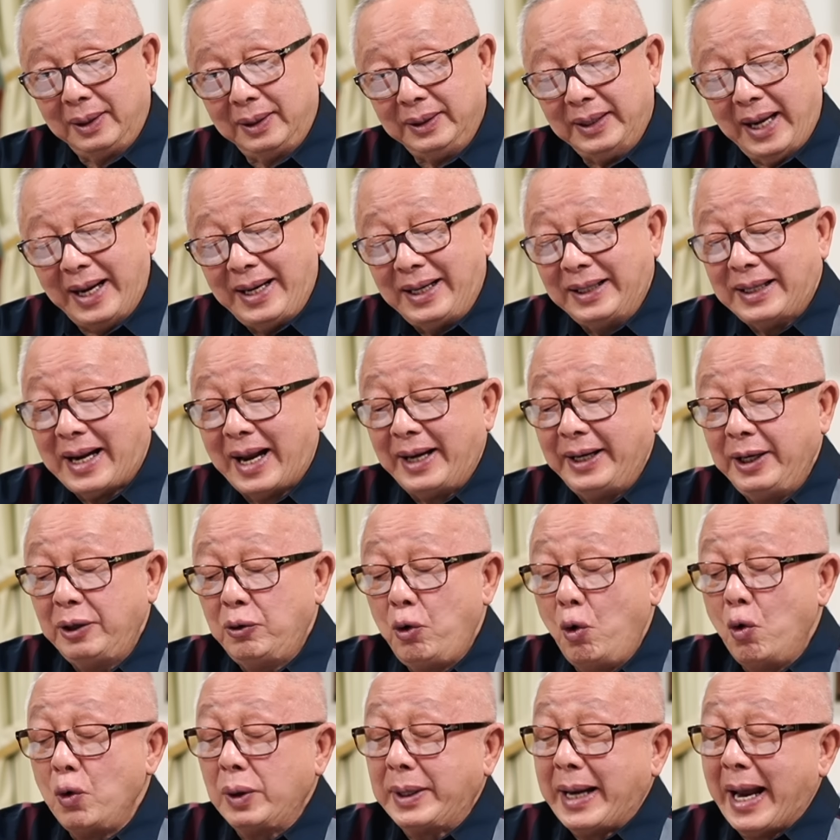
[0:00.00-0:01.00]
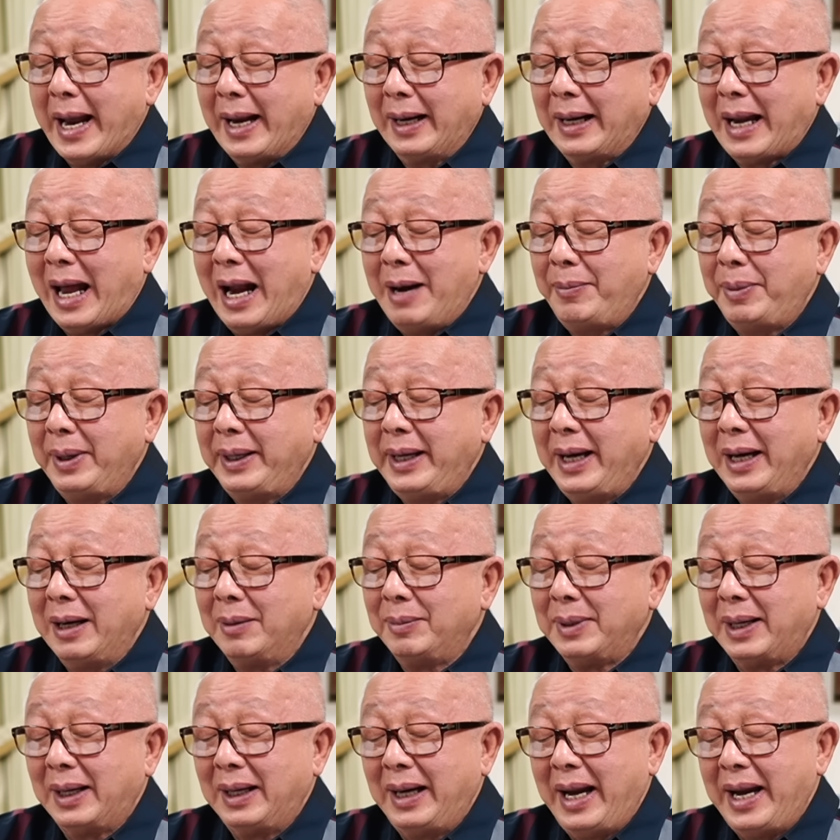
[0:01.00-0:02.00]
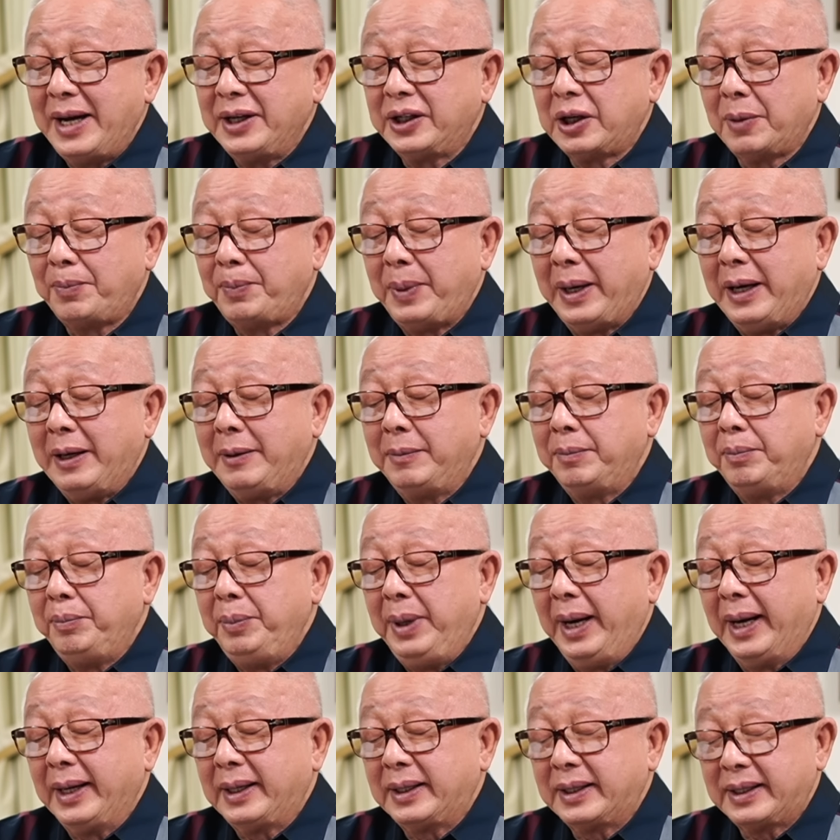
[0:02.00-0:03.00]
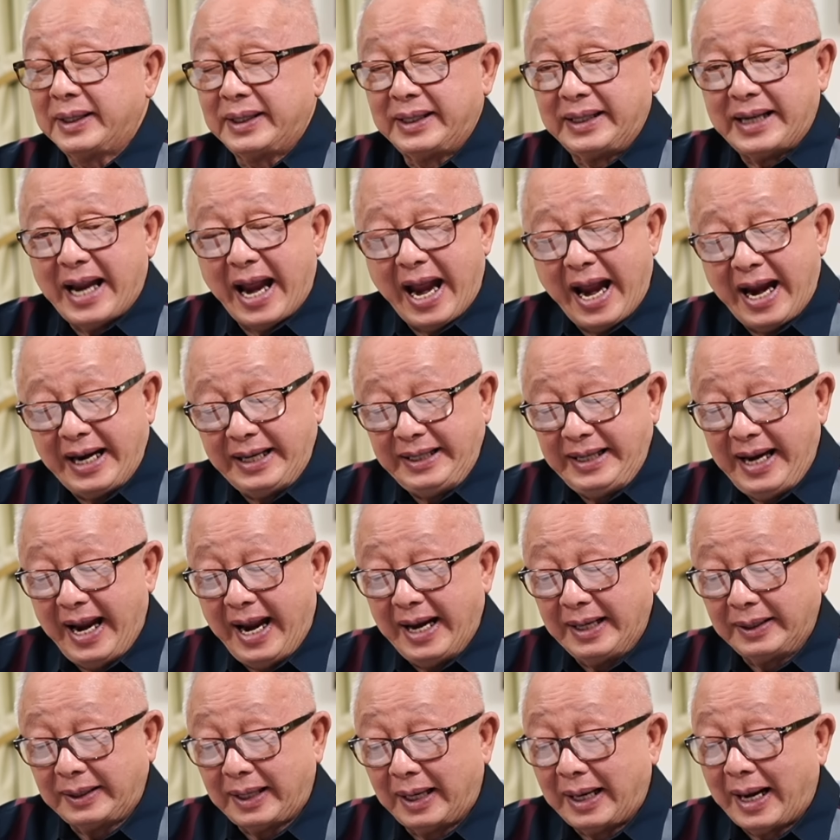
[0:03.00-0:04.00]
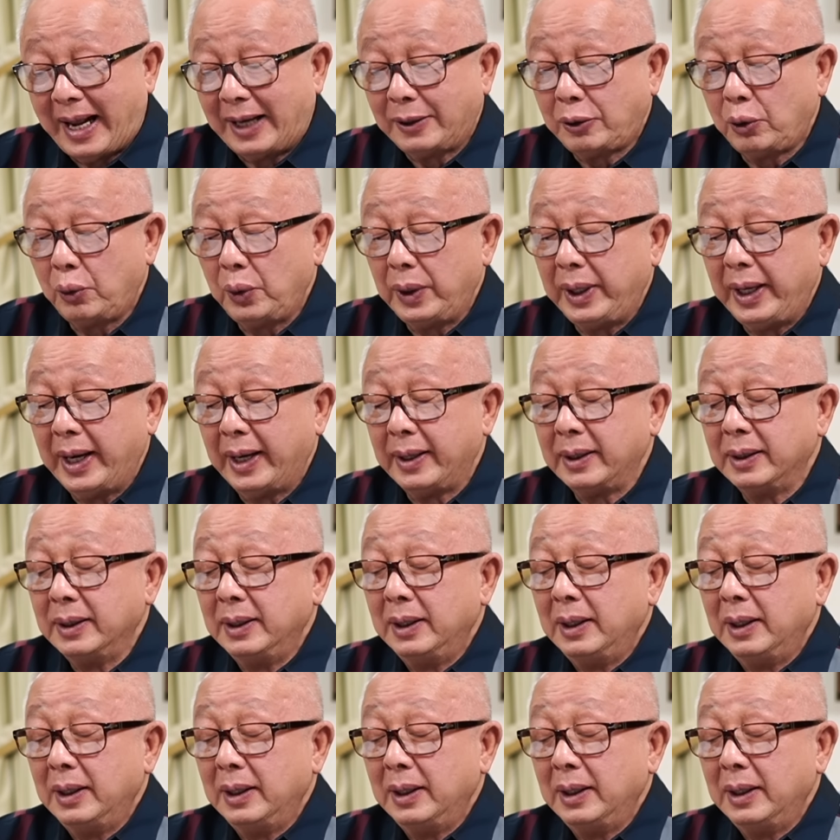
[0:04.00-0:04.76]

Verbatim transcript: ในขณะที่คู่แข่งหลายประเทศกำลังเร่งสปีดเบียดแซงแย่งตลาดทุเรียน